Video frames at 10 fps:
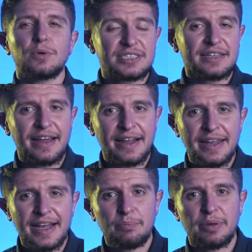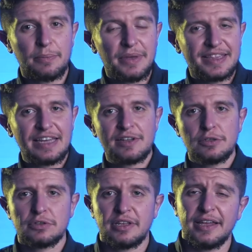Questa tecnica permetteva
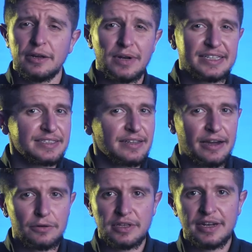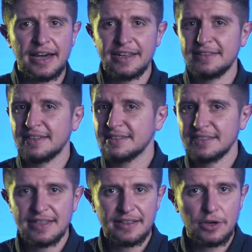di ottenere una straordinaria
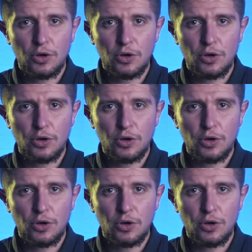intensità di